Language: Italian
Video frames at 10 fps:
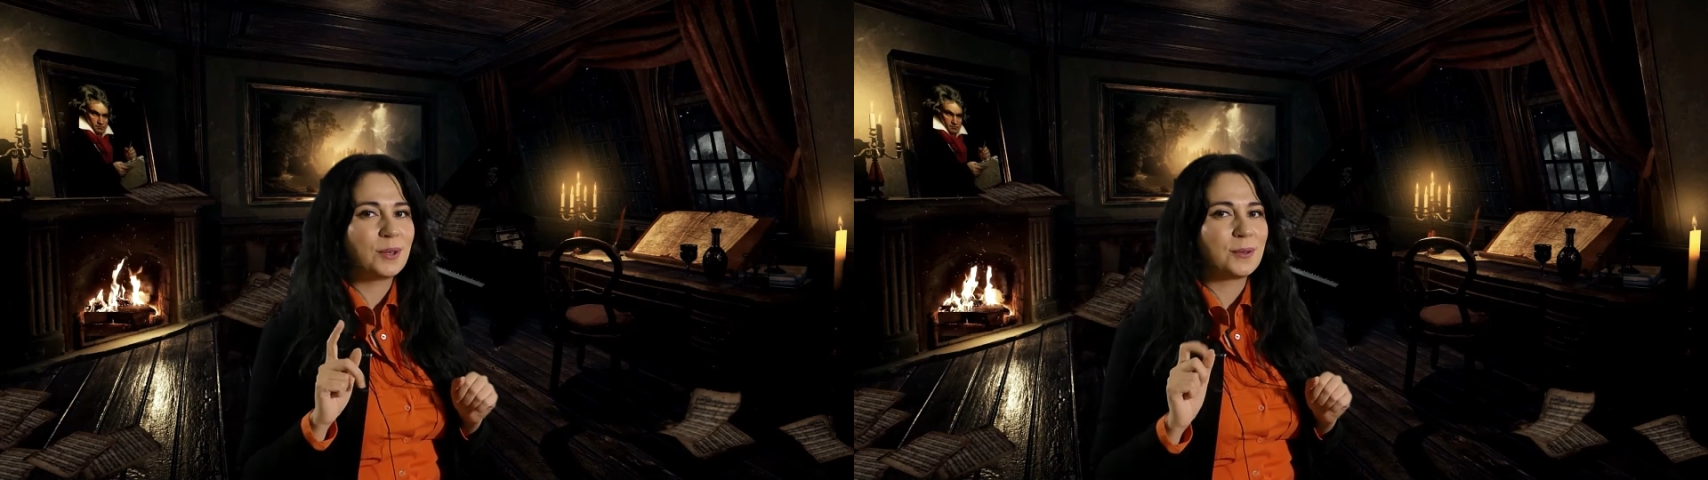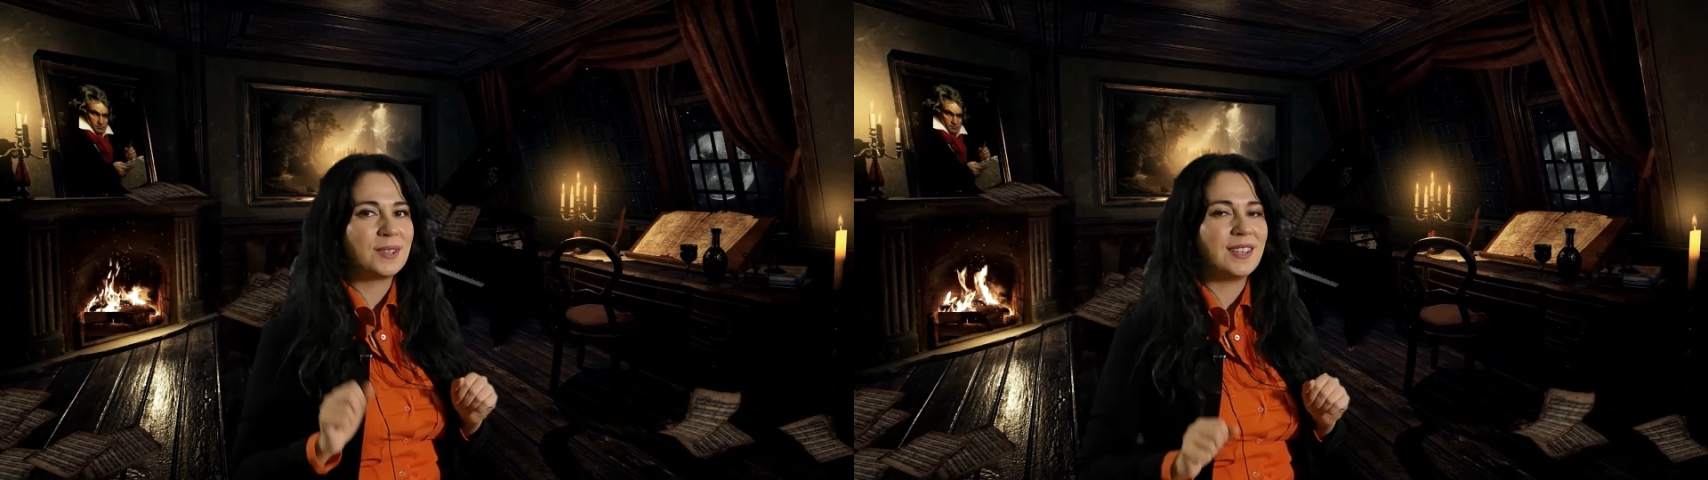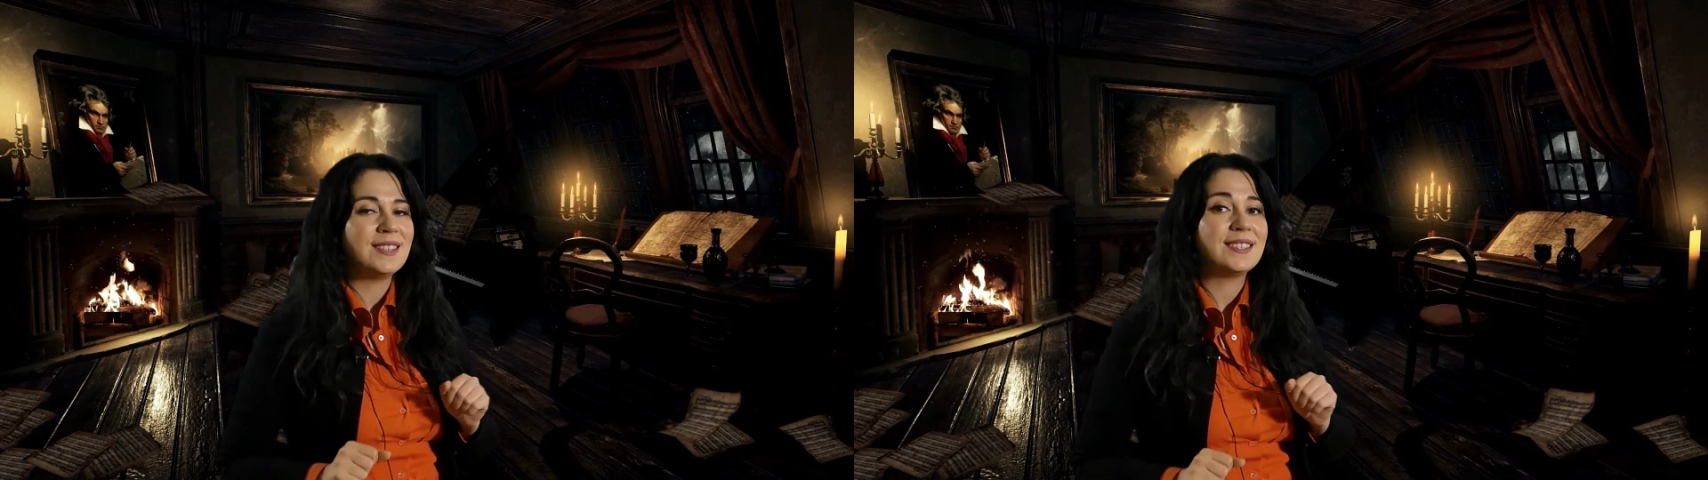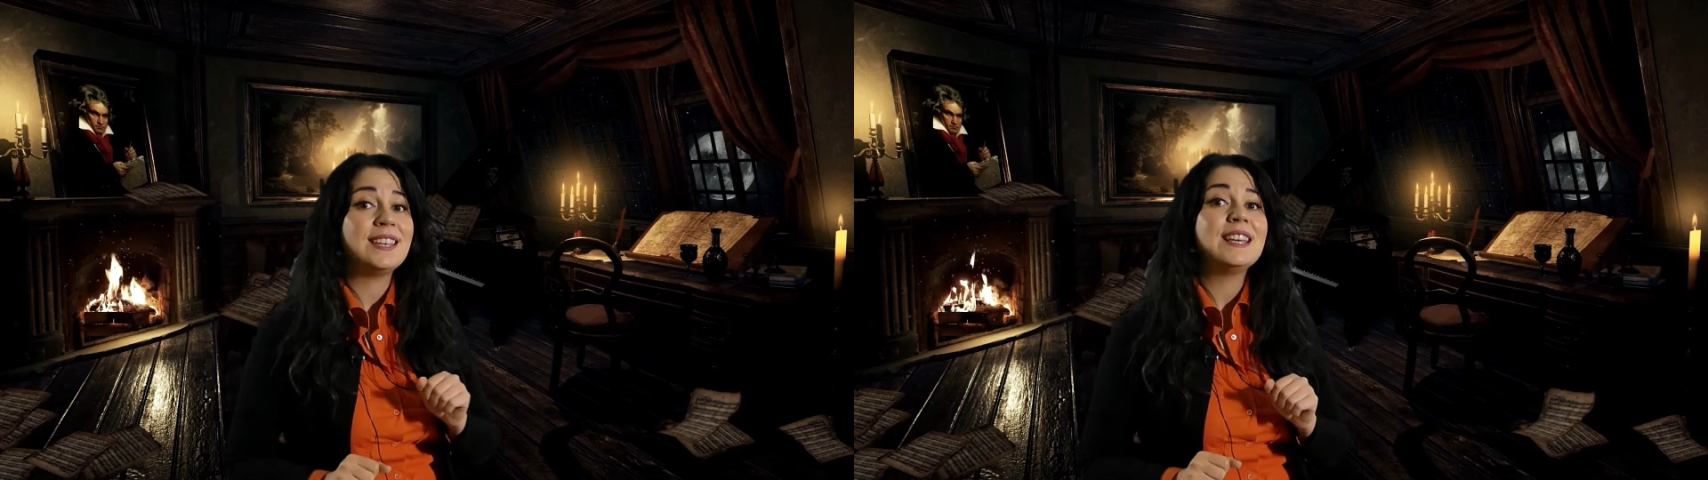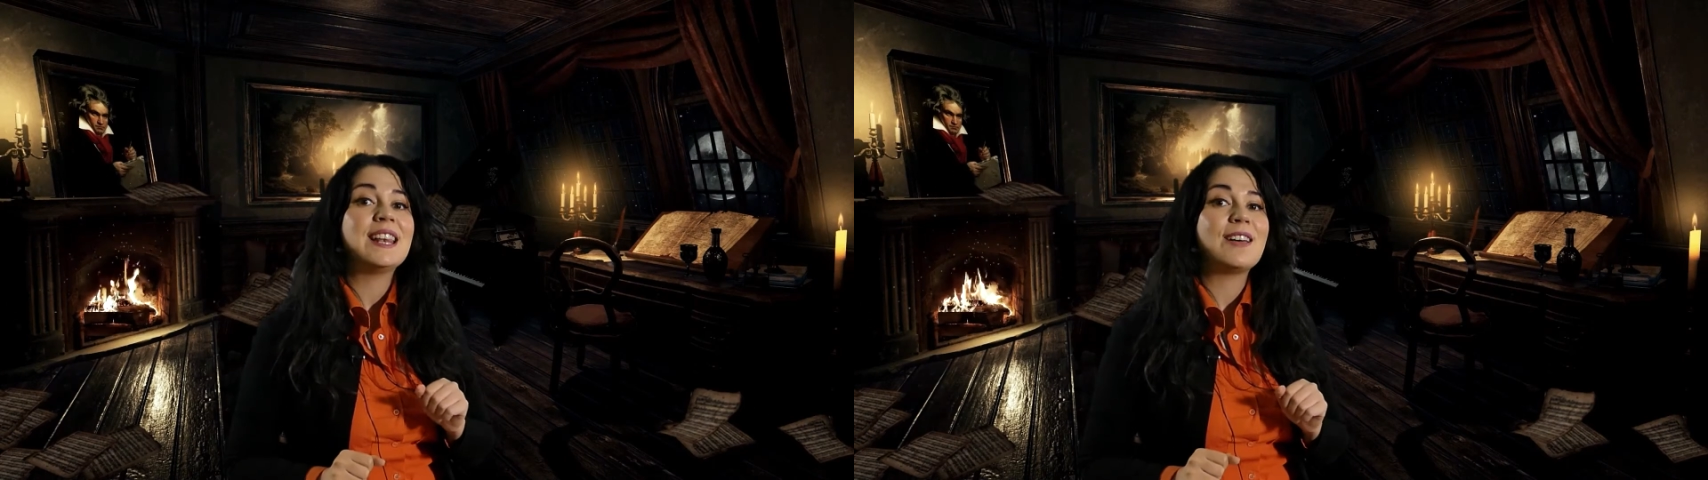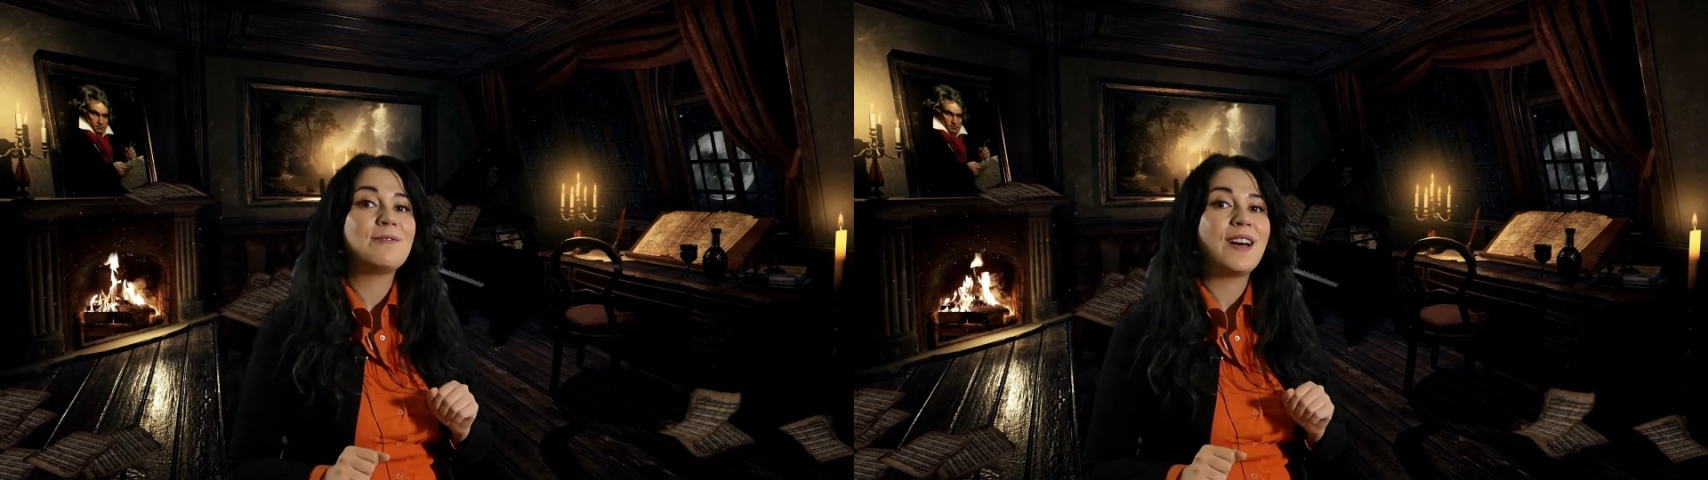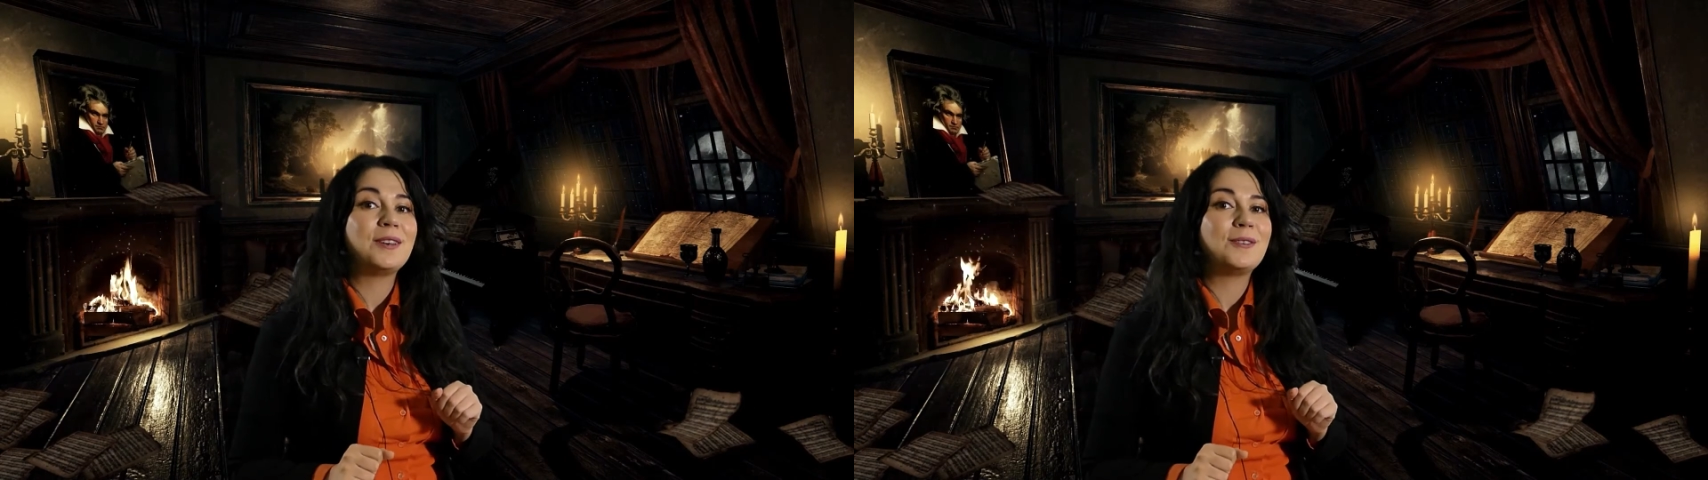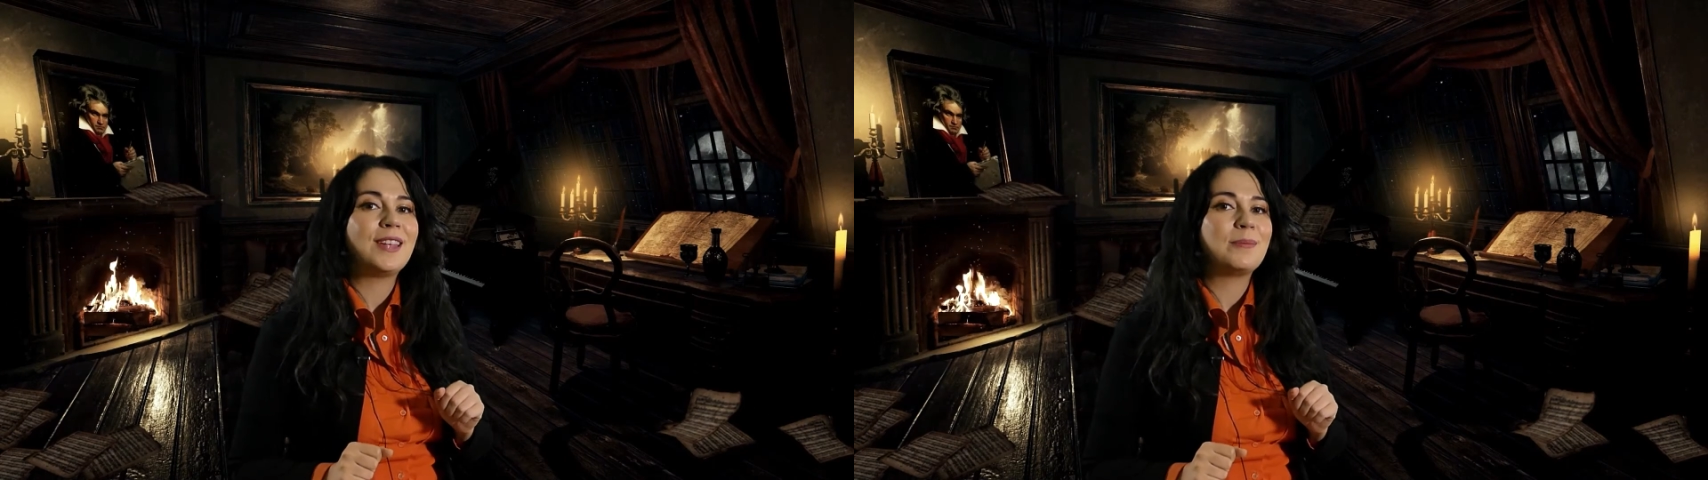grotteschi la fanno da